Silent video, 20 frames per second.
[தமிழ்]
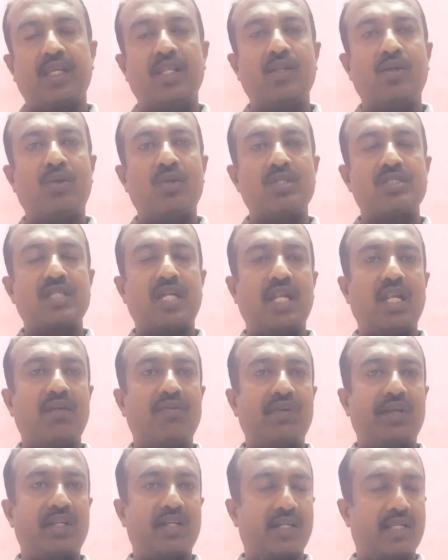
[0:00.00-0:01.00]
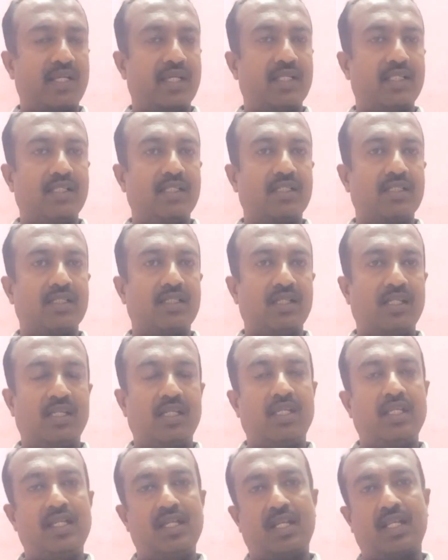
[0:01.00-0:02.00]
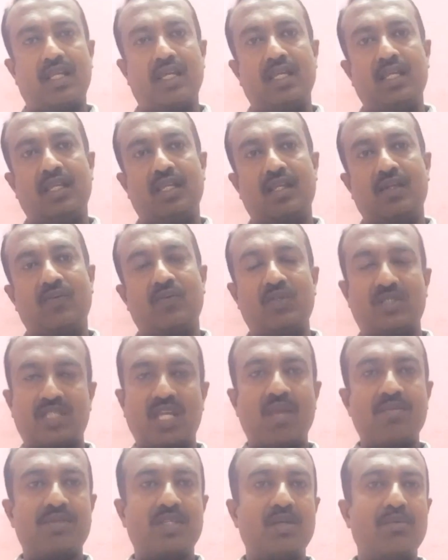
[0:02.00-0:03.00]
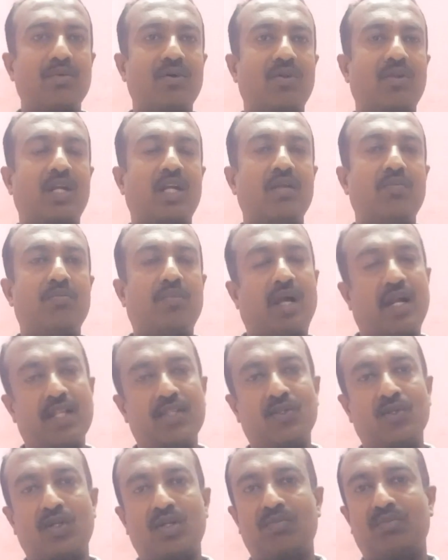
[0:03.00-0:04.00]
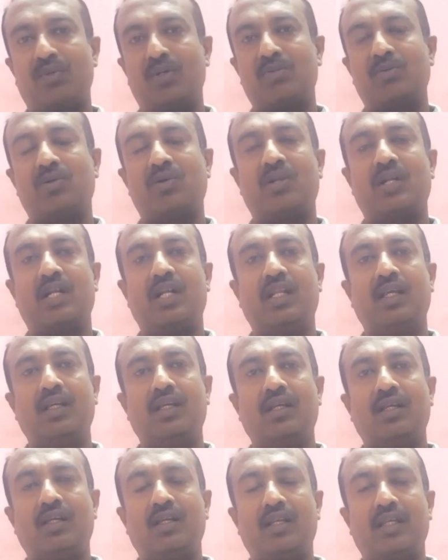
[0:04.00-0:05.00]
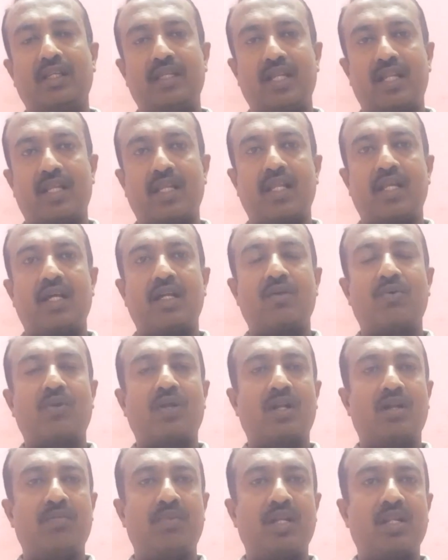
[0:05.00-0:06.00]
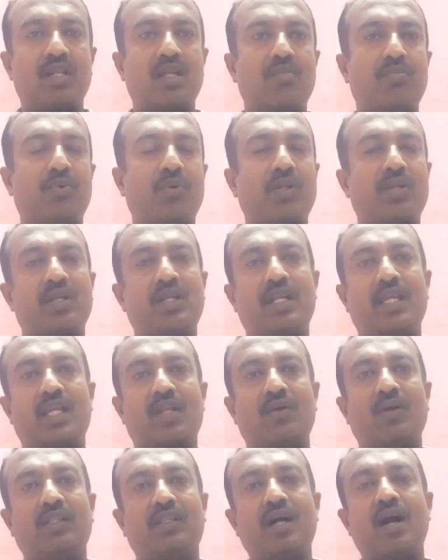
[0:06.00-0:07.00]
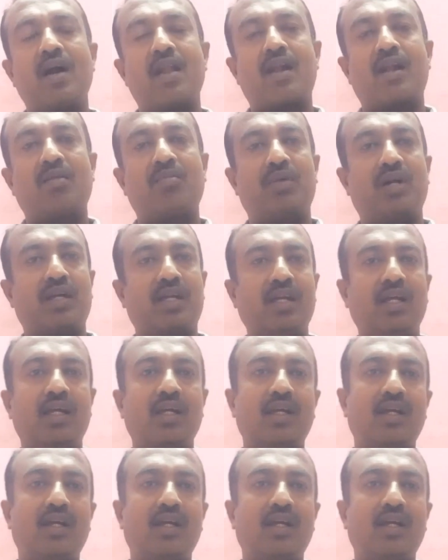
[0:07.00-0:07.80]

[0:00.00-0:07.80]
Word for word: இன்னொன்று சைடு எஃபெக்ட் கிடையாது இயற்கை விவசாயம் செய்பவர்கள் மாடித்தோட்டம் போடுபவர்கள் இயற்கையான உரங்கள் மட்டும் நான் போடணும்னு நினைக்கிறவங்க தாராளமாக